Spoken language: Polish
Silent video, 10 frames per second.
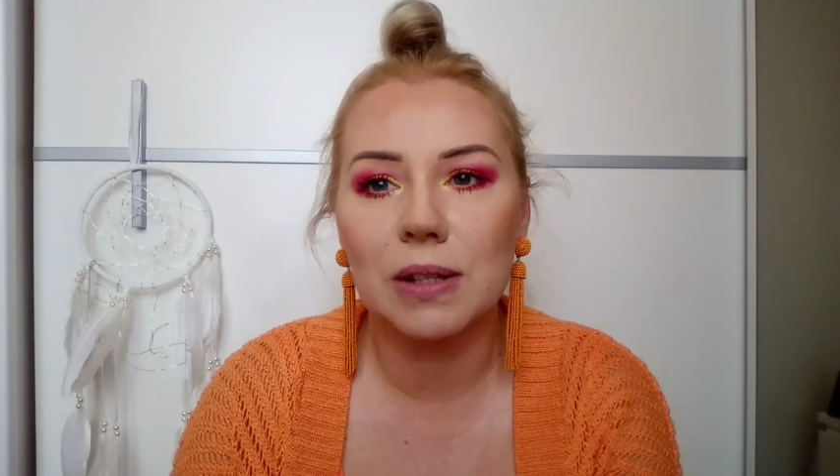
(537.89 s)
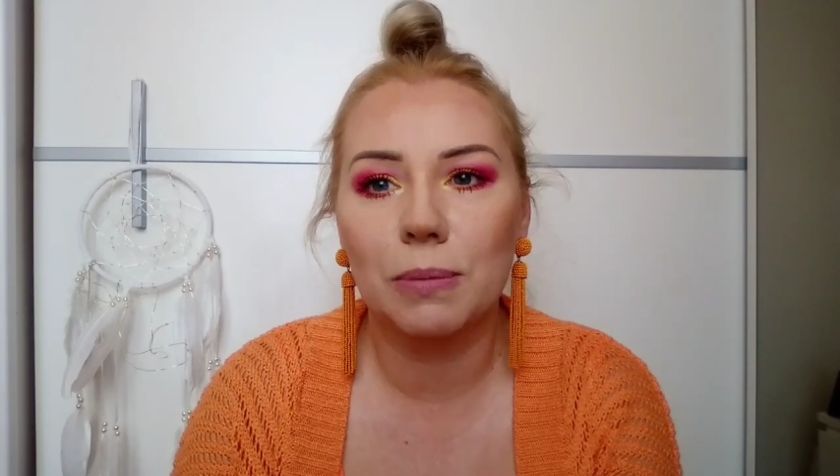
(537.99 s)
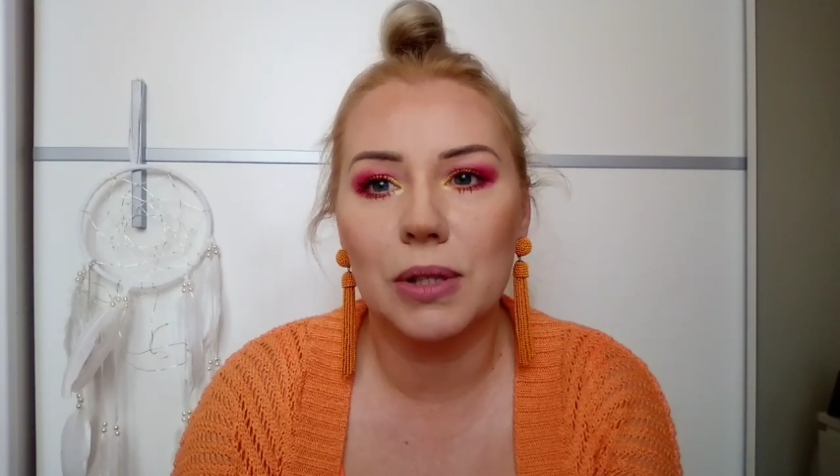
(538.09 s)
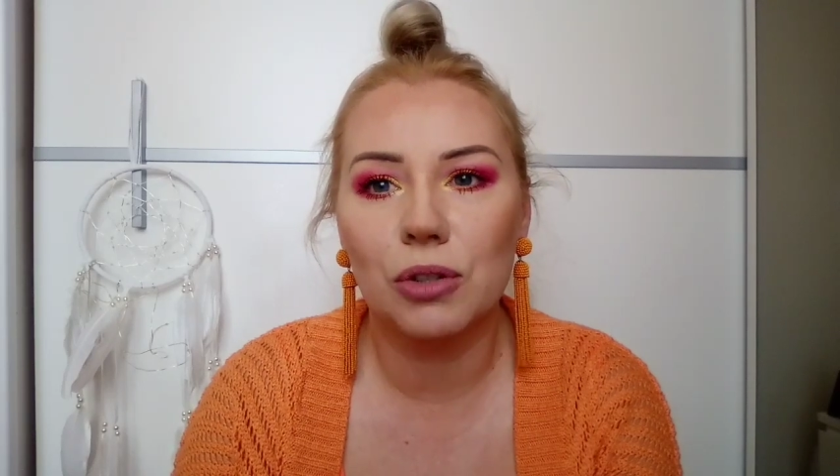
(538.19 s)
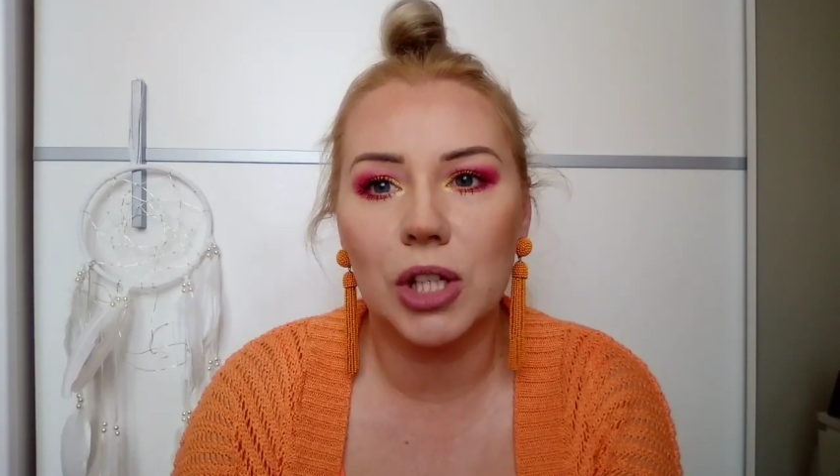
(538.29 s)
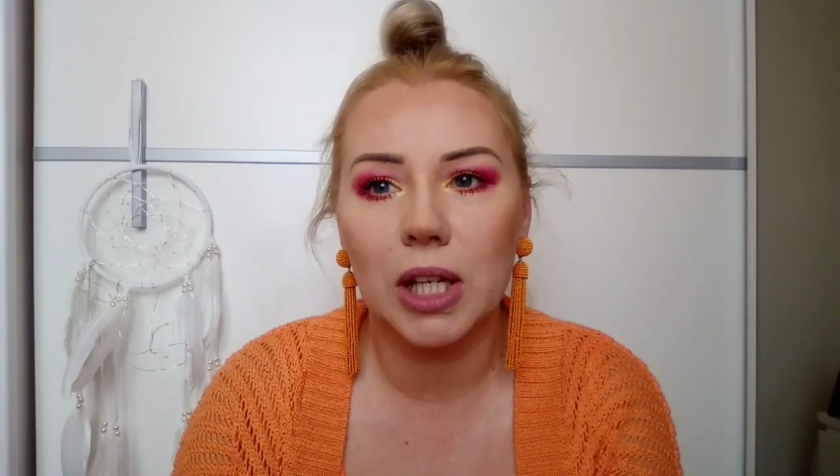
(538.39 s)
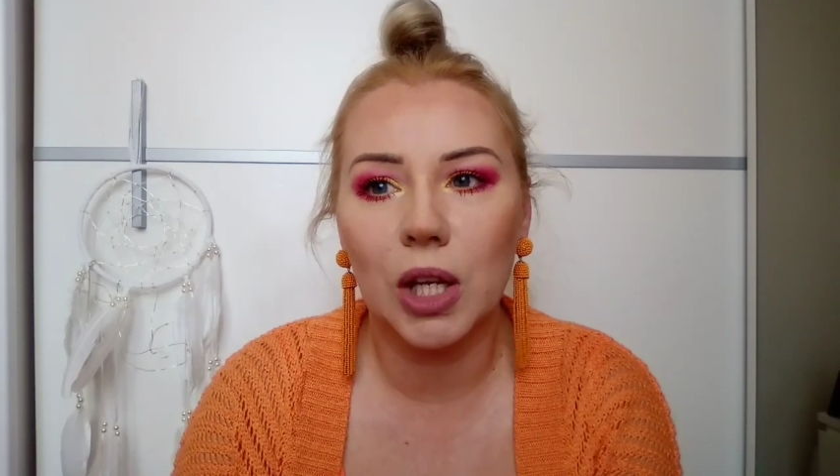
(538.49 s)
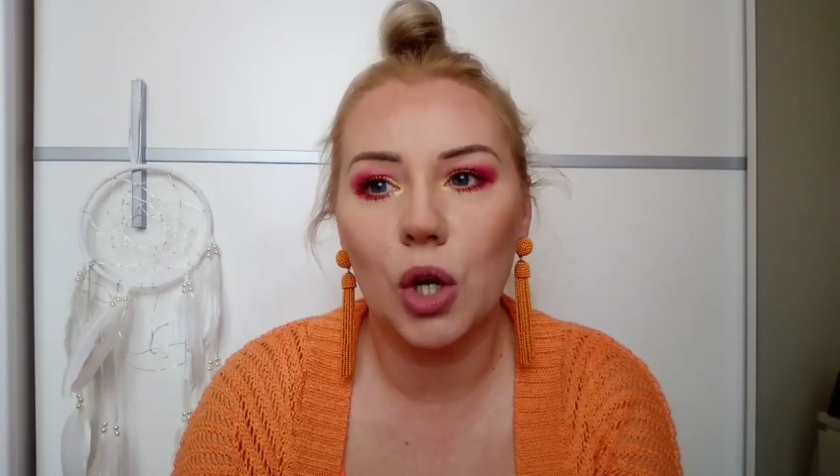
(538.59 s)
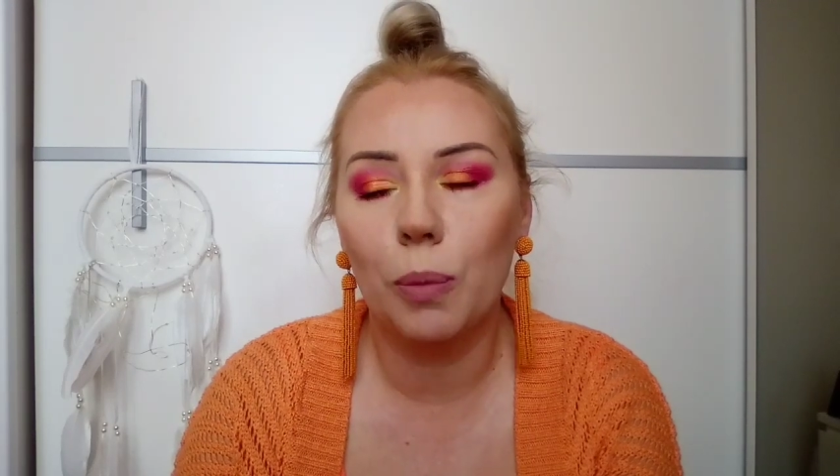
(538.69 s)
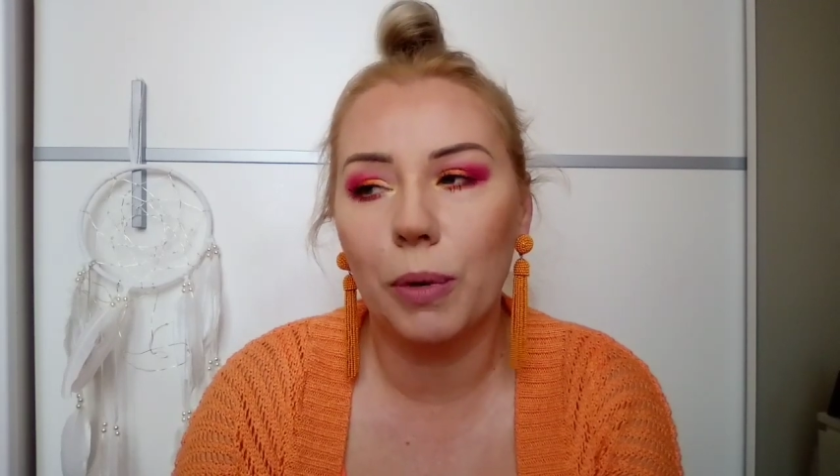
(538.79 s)
sobie coś
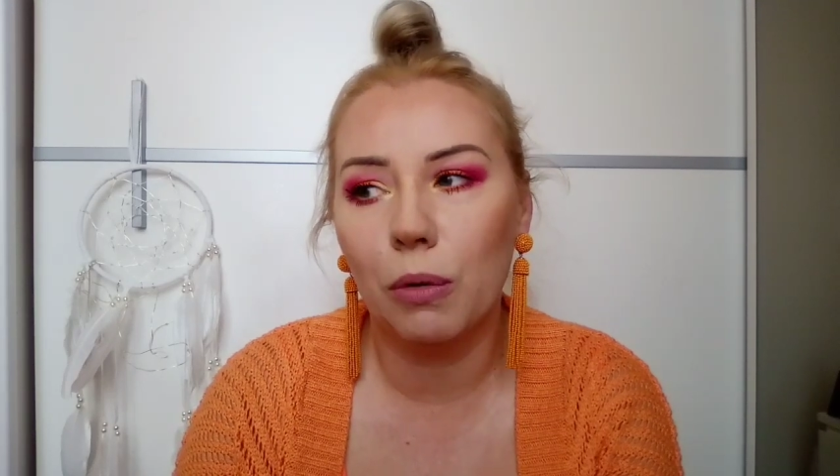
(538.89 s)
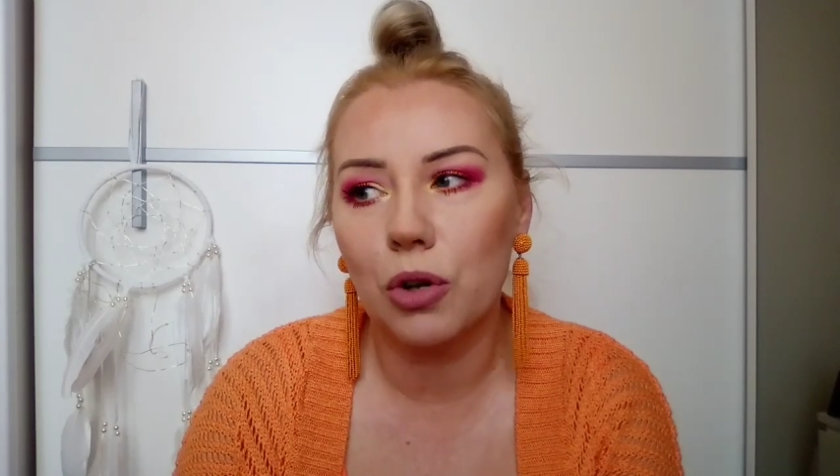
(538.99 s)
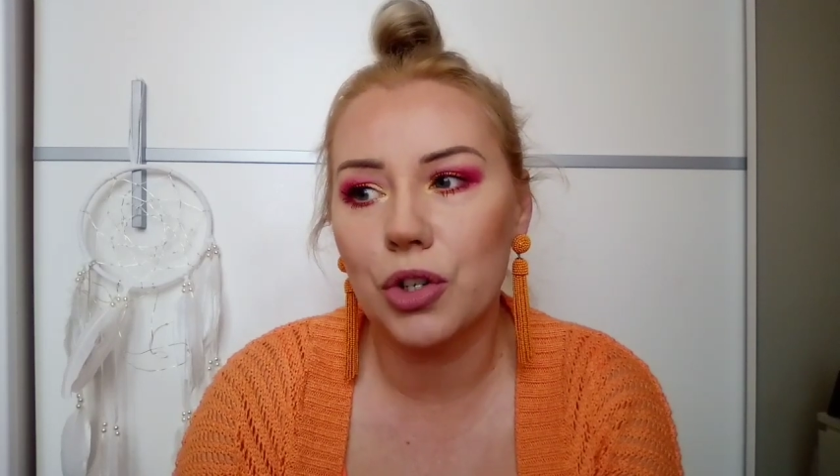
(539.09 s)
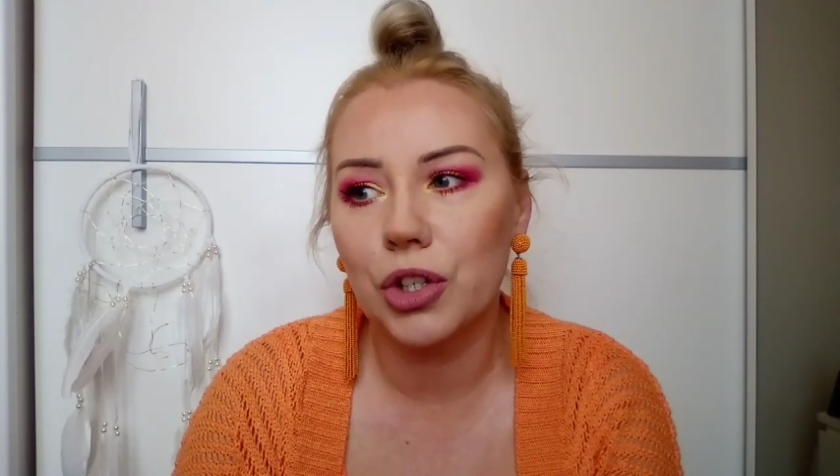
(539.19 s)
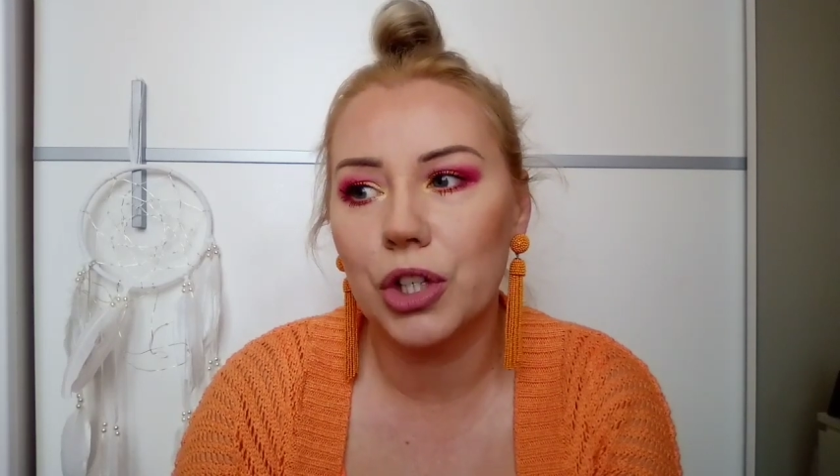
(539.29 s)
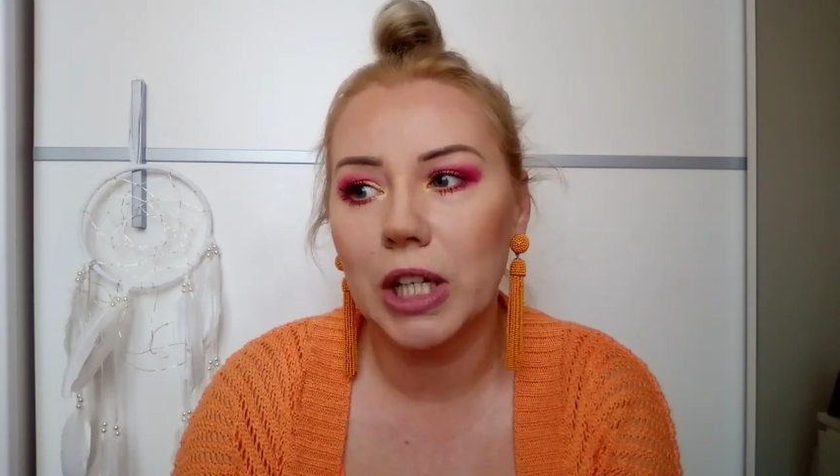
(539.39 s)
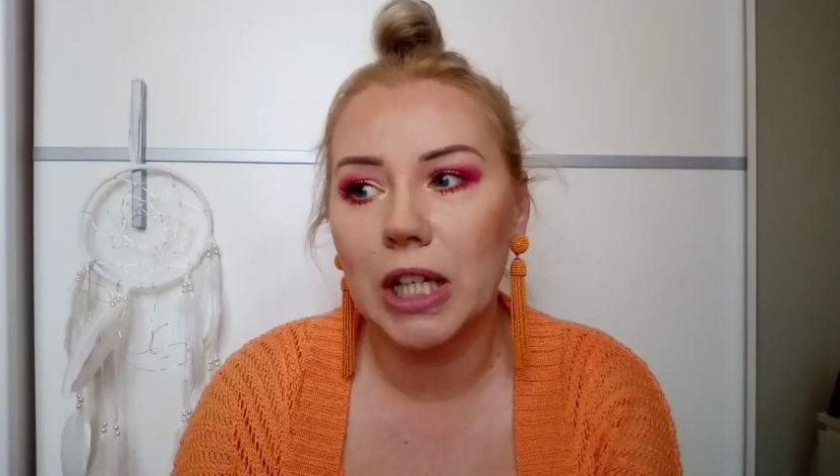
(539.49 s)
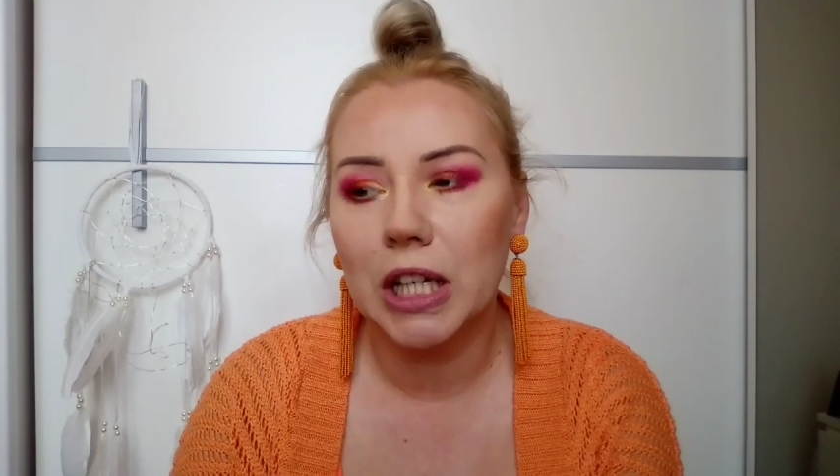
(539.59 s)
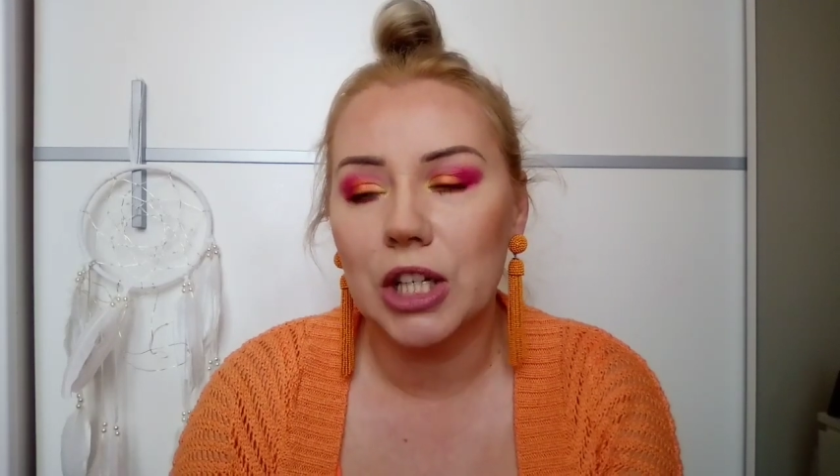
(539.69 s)
takiego położyć,